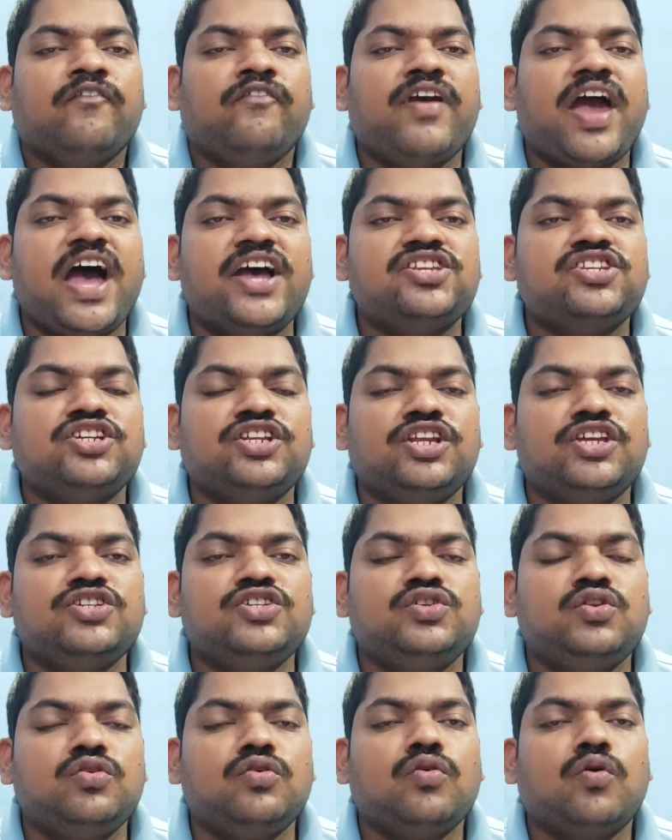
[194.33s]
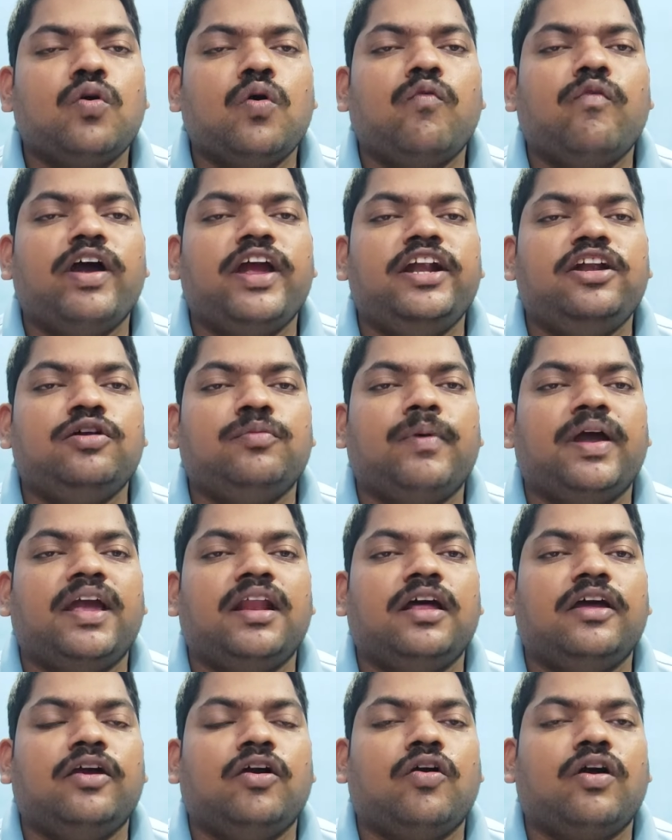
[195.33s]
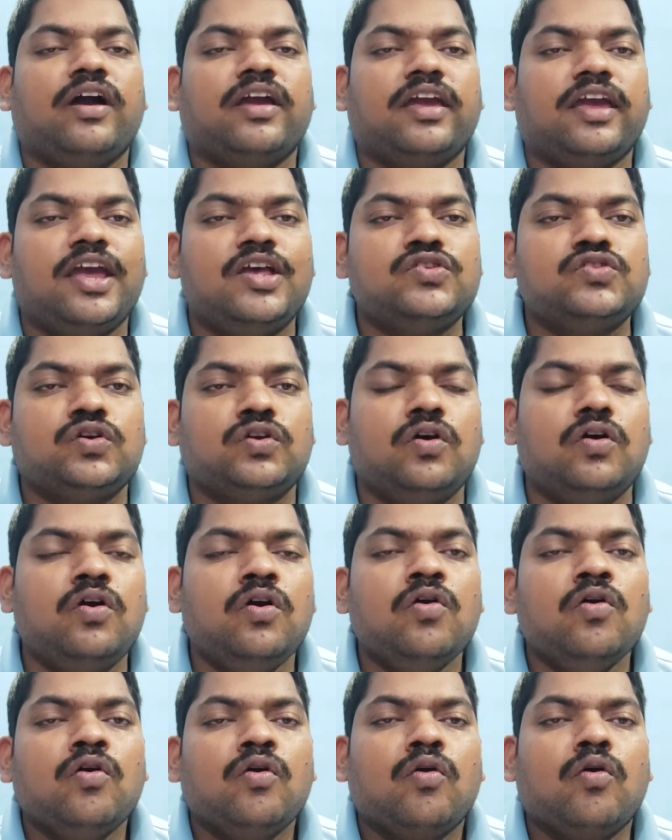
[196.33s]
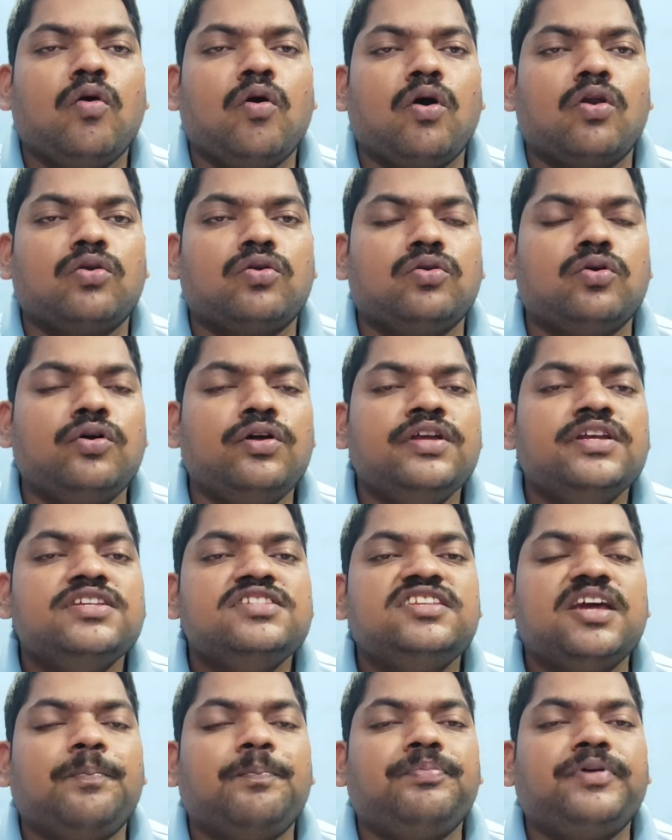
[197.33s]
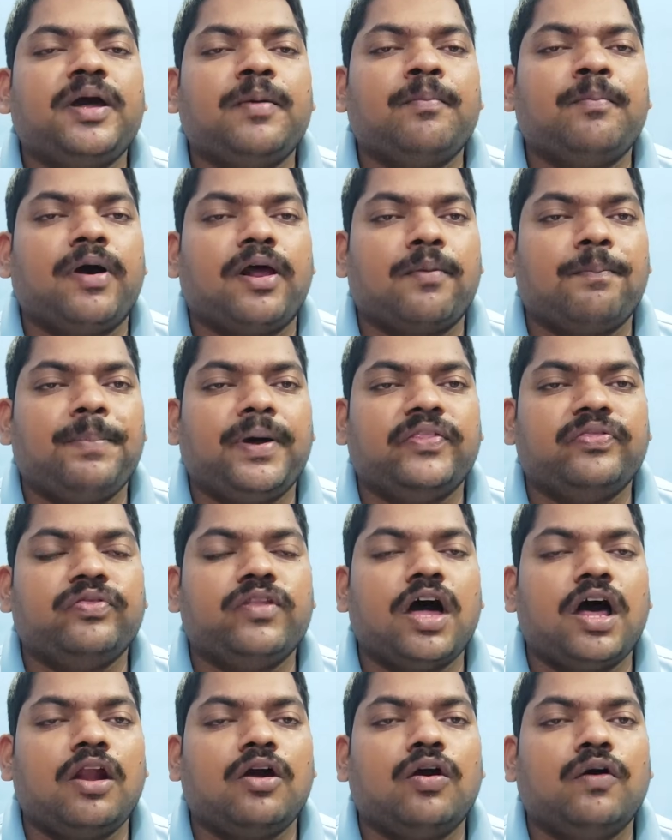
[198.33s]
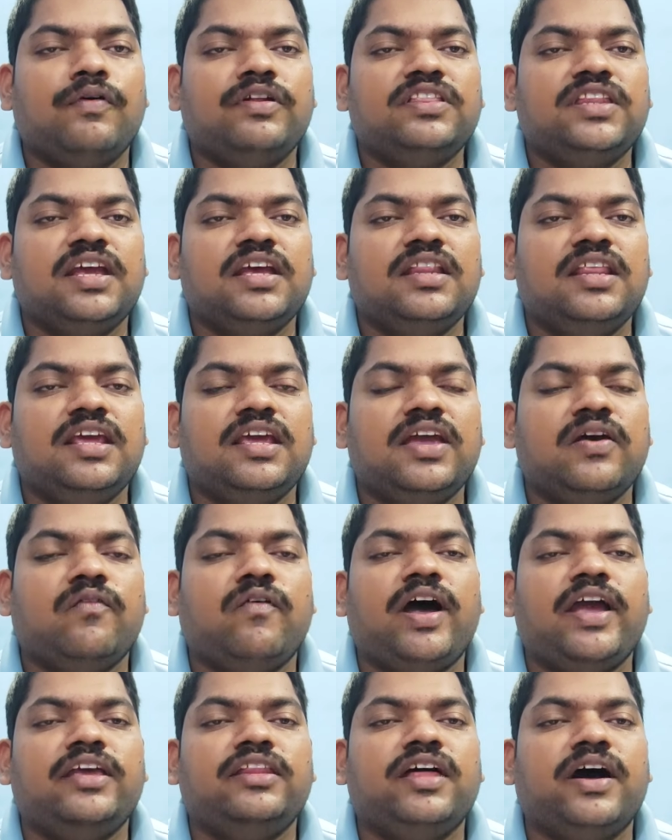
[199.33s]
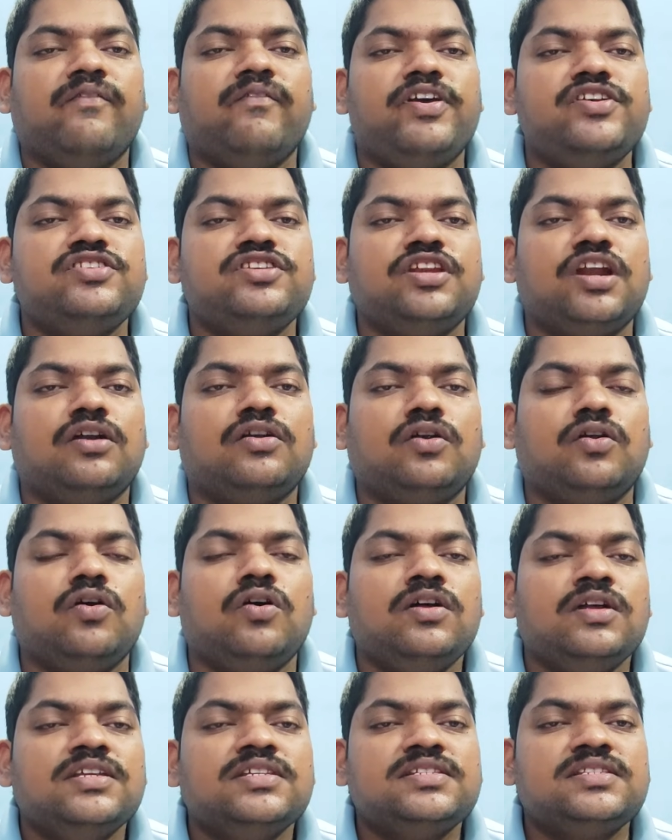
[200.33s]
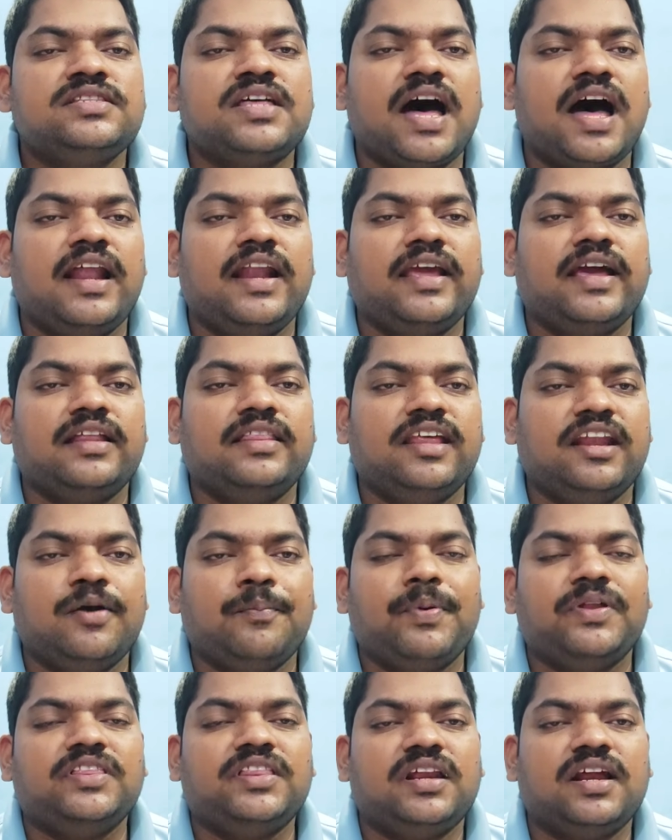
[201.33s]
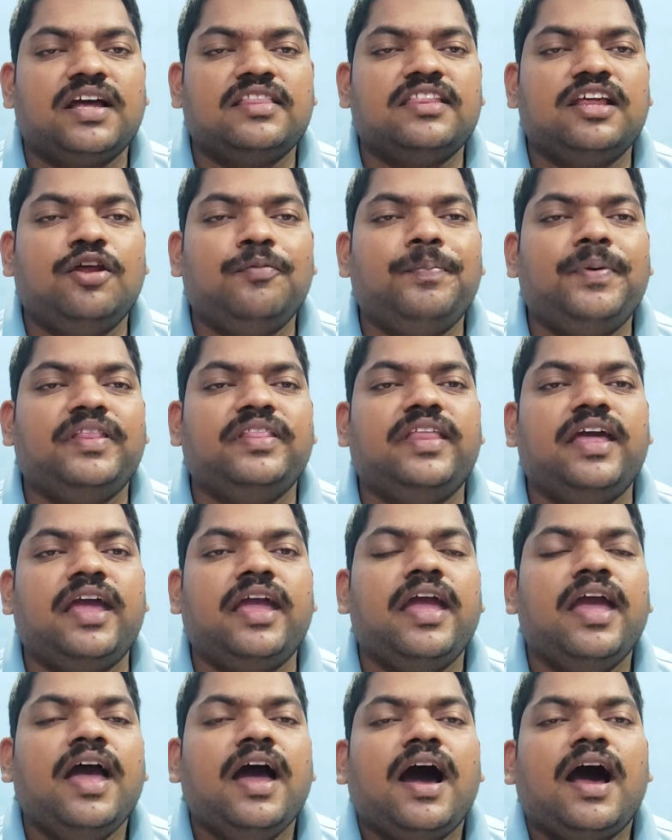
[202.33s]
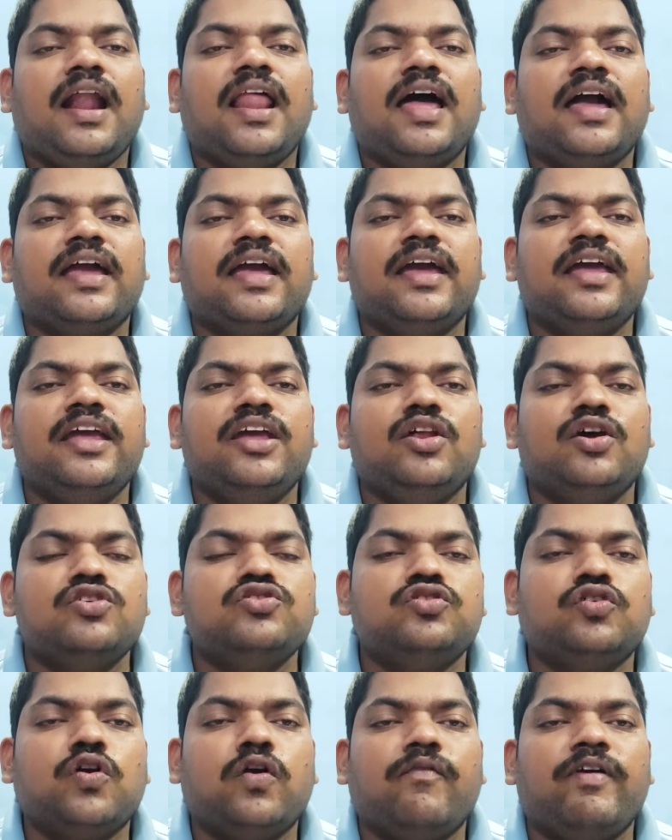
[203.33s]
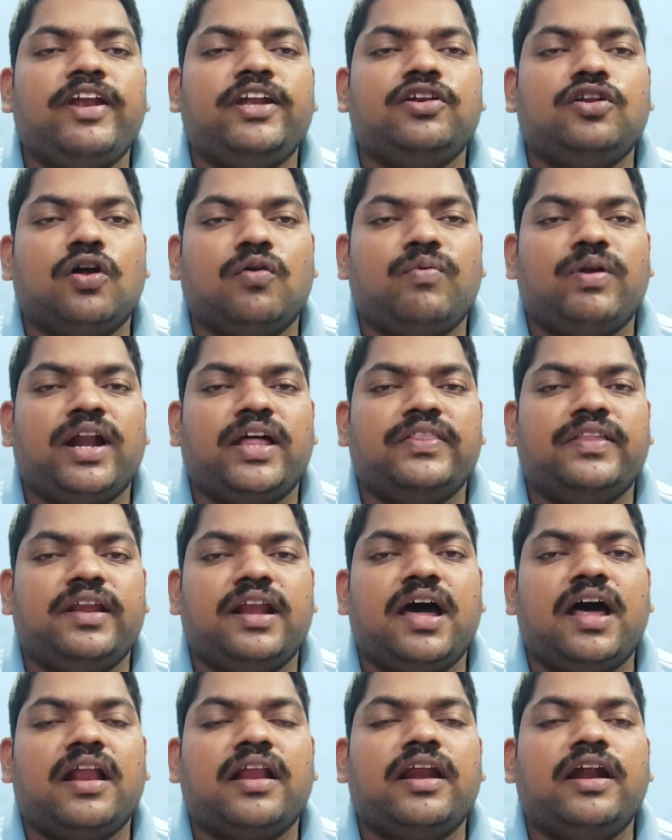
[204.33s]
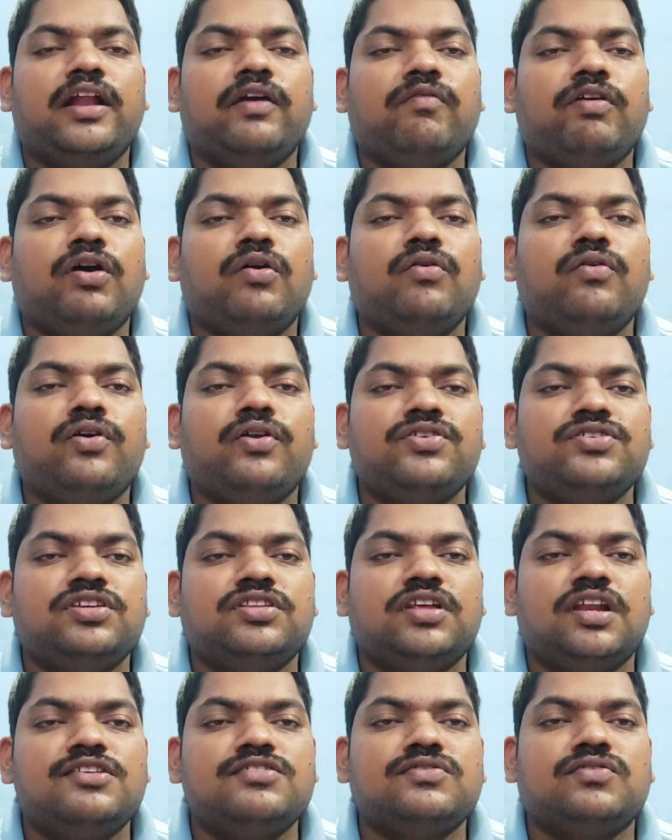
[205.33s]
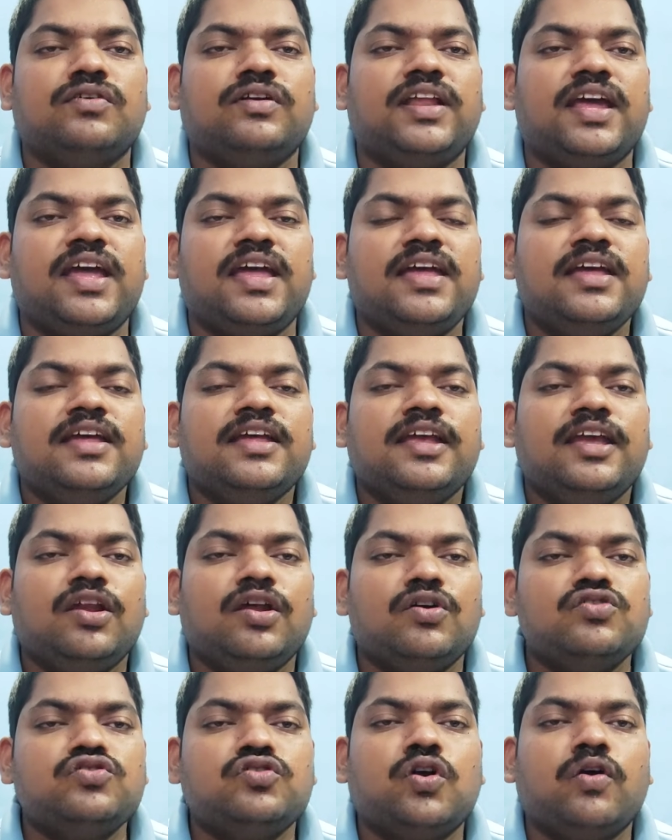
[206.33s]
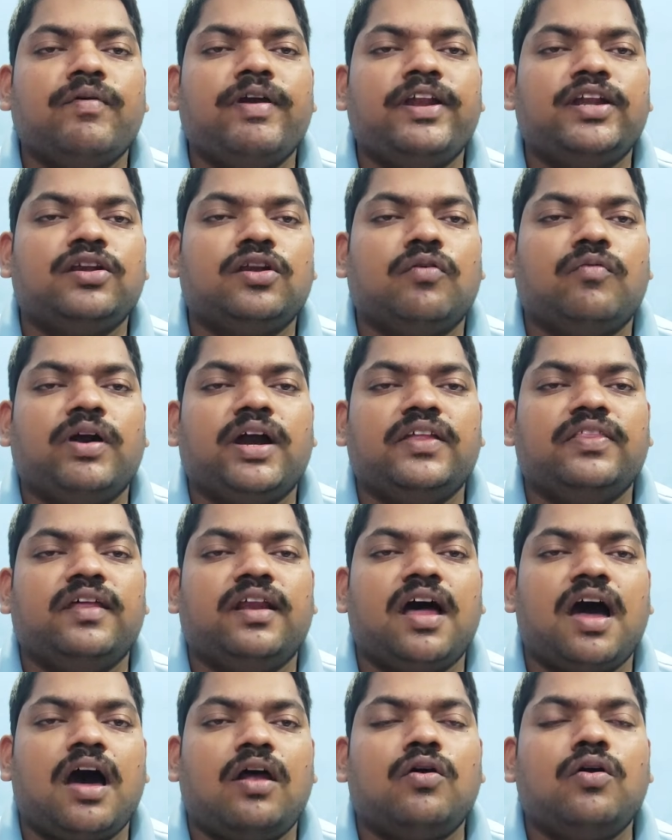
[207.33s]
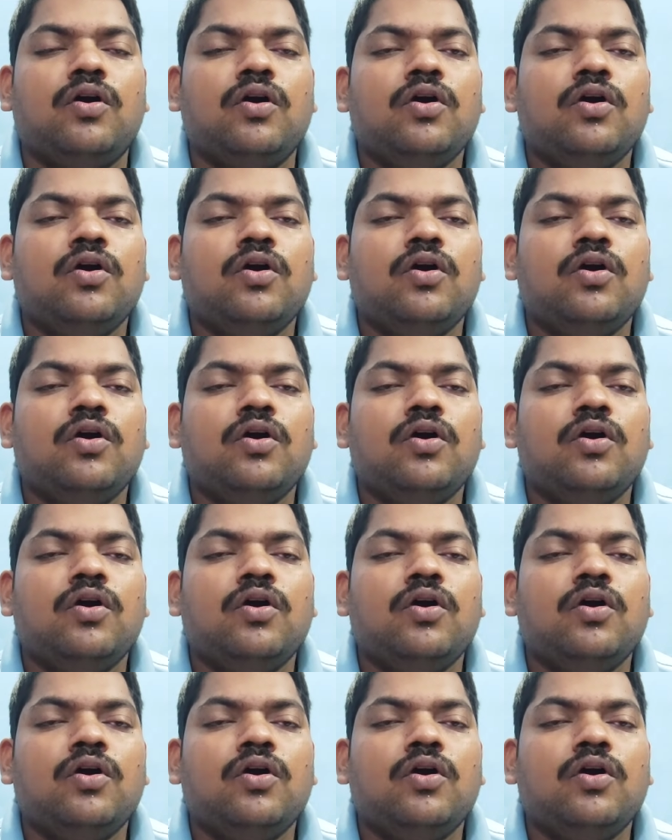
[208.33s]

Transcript: ఫ్యాషనిస్టు కువైట్ మహిళ యొక్క కేసును కోర్టు సెప్టెంబర్ పద్నాలుగవ తేదీకి వాయిదా వేసినట్లు స్థానిక దినపత్రిక తెలిపింది అలాగే ఈ రోజు కువైట్ లో ఉన్న దినార్ రేటు విలువ గురించి తెలుసుకుంటే ఈ రోజు కువైట్ లో ఒక దినారు